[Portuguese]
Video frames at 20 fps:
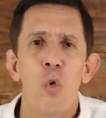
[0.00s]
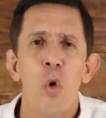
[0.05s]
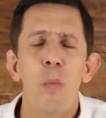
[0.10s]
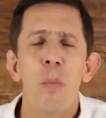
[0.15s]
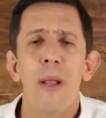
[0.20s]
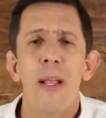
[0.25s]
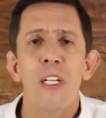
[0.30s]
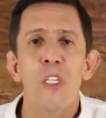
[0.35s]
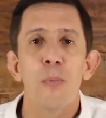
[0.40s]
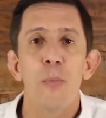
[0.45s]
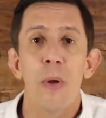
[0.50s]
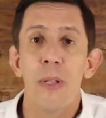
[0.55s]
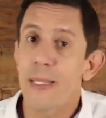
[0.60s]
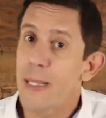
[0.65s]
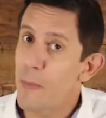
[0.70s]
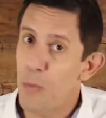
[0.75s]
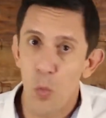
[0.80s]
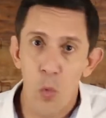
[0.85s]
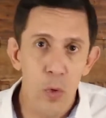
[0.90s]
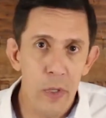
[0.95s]
Como é que a gente.
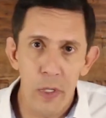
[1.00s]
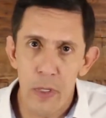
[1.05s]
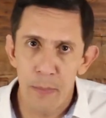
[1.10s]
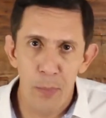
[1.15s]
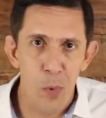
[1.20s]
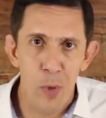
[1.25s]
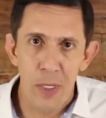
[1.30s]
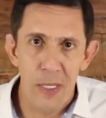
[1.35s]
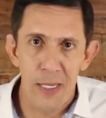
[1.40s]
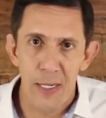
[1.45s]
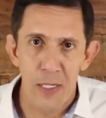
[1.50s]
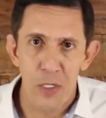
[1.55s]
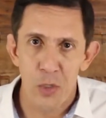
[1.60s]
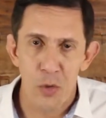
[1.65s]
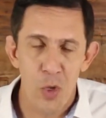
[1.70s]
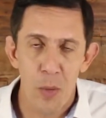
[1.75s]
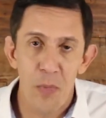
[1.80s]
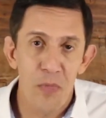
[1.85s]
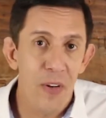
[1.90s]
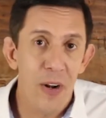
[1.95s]
Isso é muito importante.
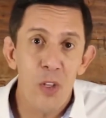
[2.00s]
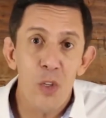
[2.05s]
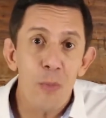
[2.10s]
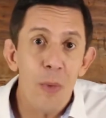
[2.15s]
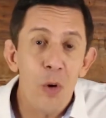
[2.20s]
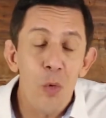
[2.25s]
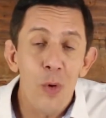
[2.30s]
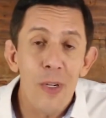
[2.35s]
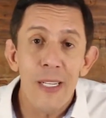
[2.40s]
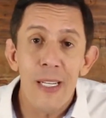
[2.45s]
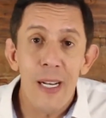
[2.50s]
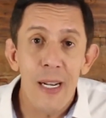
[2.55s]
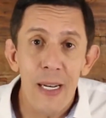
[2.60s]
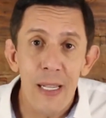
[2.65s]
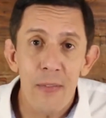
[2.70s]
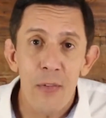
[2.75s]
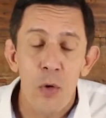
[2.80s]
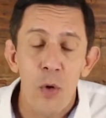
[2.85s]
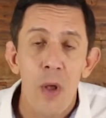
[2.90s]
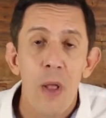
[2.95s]
Estamos falando de uma coisa
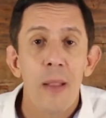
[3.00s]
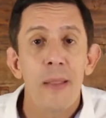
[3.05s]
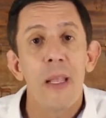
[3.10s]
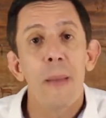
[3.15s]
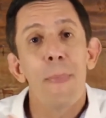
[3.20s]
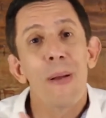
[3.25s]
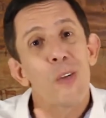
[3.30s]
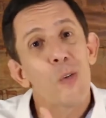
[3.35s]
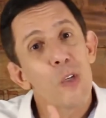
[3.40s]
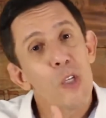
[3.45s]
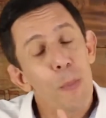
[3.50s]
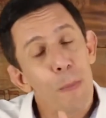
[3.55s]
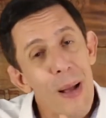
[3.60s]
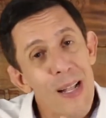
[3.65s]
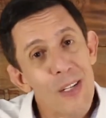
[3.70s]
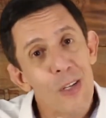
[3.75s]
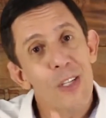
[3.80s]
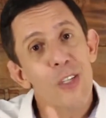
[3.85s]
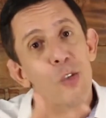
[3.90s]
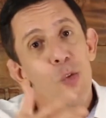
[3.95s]
incrível. Tem pessoas que
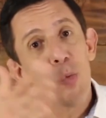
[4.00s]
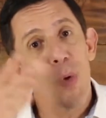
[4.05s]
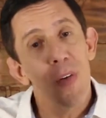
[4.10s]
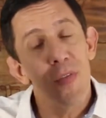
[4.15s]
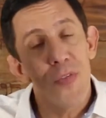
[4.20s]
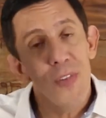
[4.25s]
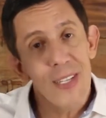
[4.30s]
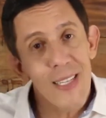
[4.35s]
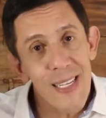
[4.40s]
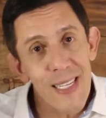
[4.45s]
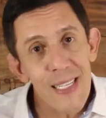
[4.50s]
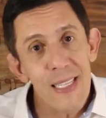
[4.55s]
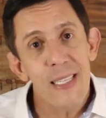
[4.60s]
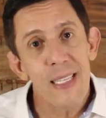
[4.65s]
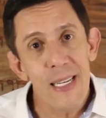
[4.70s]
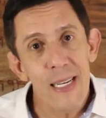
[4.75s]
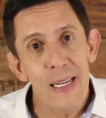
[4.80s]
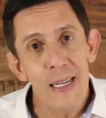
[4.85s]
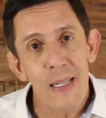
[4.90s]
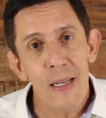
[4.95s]
passam a sua vida
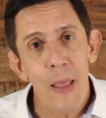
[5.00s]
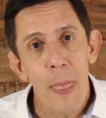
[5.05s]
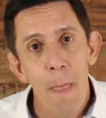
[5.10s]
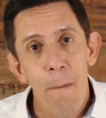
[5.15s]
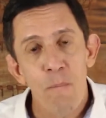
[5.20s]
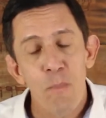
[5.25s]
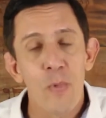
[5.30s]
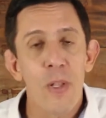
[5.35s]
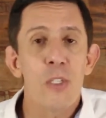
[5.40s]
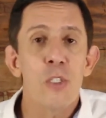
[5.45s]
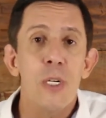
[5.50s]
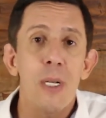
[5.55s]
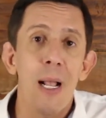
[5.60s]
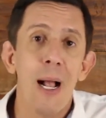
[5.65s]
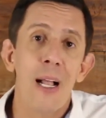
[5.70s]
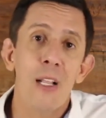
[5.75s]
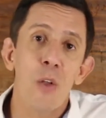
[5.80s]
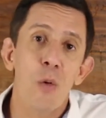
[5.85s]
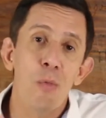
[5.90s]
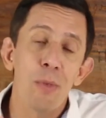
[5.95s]
inteira
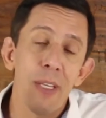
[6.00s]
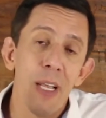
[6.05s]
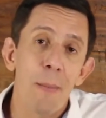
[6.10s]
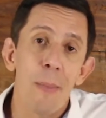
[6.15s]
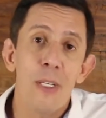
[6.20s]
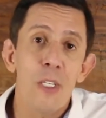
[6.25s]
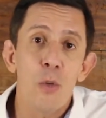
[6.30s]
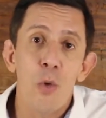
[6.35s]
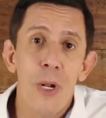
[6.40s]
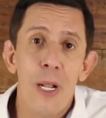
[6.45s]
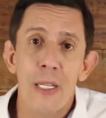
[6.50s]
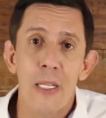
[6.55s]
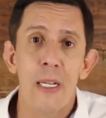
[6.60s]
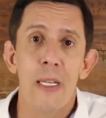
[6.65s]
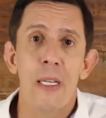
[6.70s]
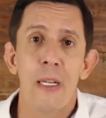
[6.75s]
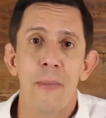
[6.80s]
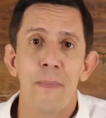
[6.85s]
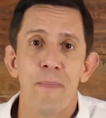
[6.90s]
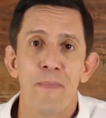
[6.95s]
dedicada a um tema de
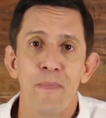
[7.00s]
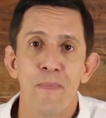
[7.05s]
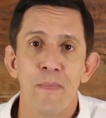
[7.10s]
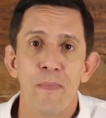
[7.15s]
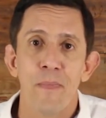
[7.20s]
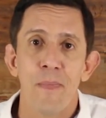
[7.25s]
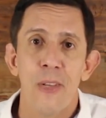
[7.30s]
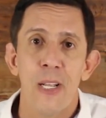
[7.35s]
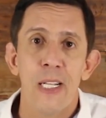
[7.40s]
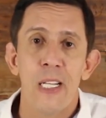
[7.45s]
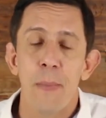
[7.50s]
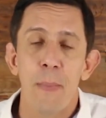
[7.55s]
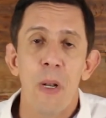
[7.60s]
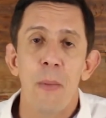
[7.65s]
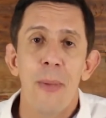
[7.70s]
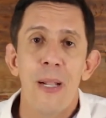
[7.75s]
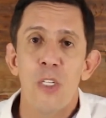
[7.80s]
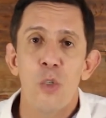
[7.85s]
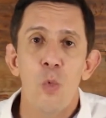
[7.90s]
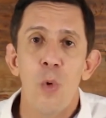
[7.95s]
idolatria. Que
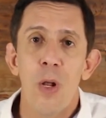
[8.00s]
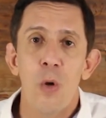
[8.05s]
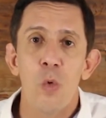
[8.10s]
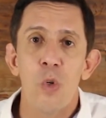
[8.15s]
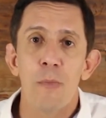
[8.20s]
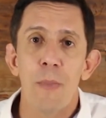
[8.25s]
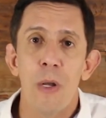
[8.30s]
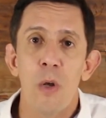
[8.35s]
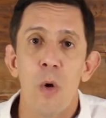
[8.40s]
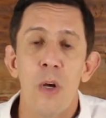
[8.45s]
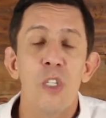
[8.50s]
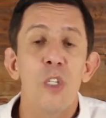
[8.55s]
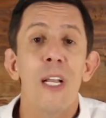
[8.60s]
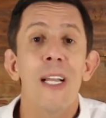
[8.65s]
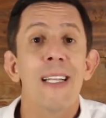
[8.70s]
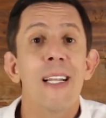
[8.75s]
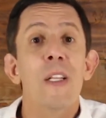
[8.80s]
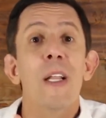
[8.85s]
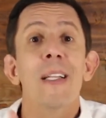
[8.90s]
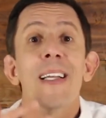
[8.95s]
simplesmente não é a luz maior,
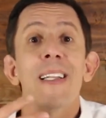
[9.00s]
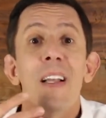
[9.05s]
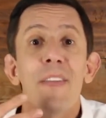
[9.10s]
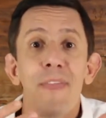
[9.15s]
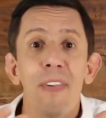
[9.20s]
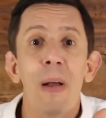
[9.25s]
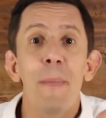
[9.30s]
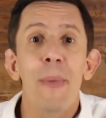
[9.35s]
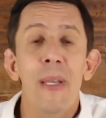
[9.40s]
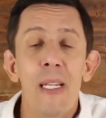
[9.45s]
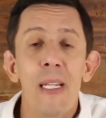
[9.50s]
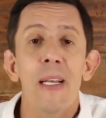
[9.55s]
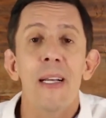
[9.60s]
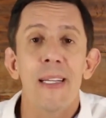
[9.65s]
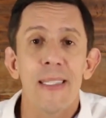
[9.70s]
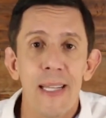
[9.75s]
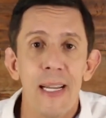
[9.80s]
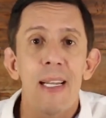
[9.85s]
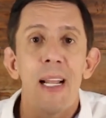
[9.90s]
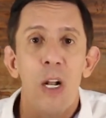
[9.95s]
esquecendo até da família,
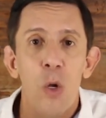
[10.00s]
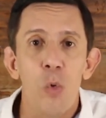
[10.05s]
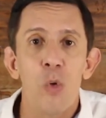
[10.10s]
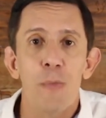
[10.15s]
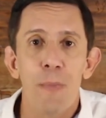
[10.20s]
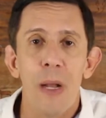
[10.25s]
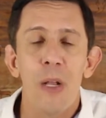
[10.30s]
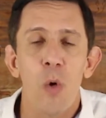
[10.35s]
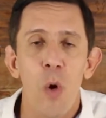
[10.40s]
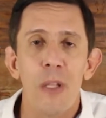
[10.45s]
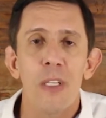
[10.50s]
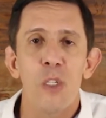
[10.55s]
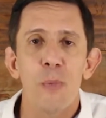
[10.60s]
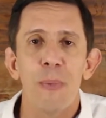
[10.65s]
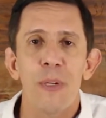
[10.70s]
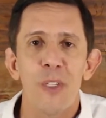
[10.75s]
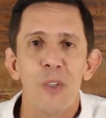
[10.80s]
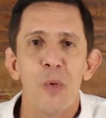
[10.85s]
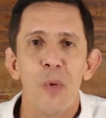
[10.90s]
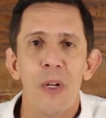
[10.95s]
que seria a luz maior das
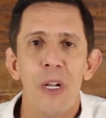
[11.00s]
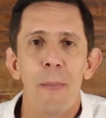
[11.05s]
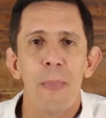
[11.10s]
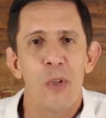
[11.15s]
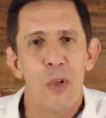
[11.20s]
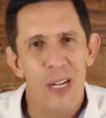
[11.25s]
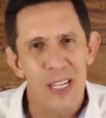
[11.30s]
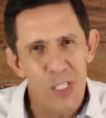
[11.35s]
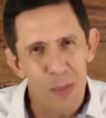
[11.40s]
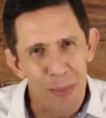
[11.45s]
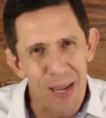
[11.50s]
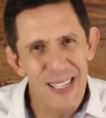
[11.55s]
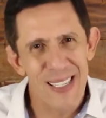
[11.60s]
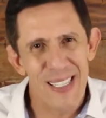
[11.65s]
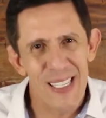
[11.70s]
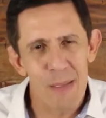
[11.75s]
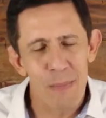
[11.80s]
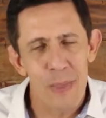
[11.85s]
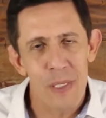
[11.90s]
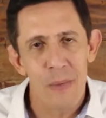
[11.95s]
pessoas, né? pessoas que a gente mais
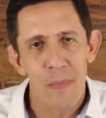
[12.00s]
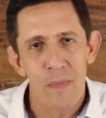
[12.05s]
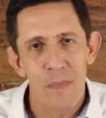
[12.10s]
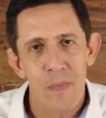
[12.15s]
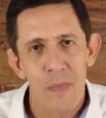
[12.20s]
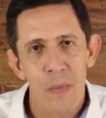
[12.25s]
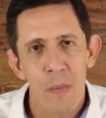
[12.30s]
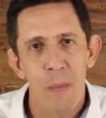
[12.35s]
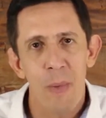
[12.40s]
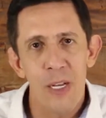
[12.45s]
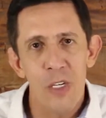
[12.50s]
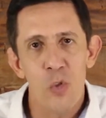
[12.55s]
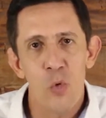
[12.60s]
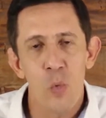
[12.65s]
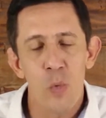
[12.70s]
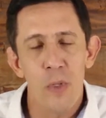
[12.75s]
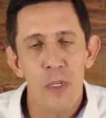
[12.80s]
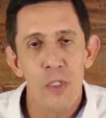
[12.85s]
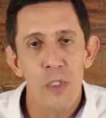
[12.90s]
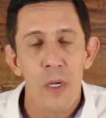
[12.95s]
ama, mais
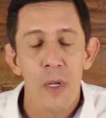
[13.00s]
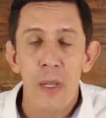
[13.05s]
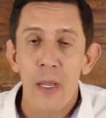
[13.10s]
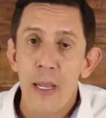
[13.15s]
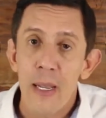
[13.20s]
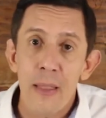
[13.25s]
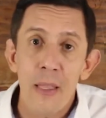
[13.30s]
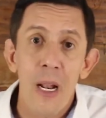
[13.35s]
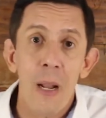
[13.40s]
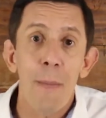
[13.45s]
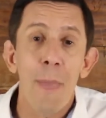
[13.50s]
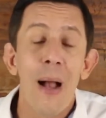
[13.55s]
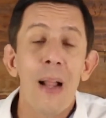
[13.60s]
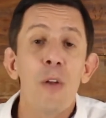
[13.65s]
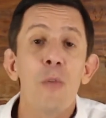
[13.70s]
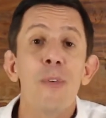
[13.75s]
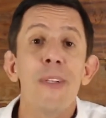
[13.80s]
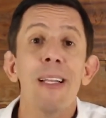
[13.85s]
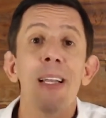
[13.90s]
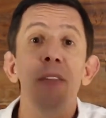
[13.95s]
juntas, e
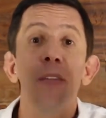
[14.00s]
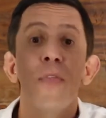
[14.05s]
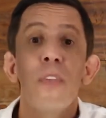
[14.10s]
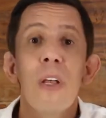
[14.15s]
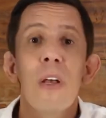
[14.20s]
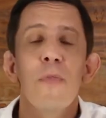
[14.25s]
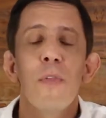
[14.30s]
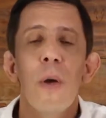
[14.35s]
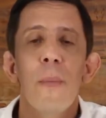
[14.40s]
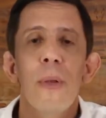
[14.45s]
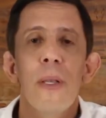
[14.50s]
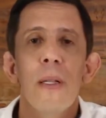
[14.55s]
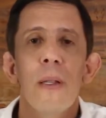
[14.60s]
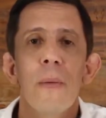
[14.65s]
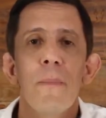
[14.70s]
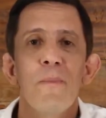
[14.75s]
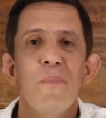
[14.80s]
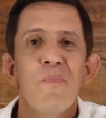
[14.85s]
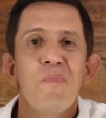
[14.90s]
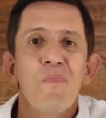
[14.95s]
trabalham sem ver a família,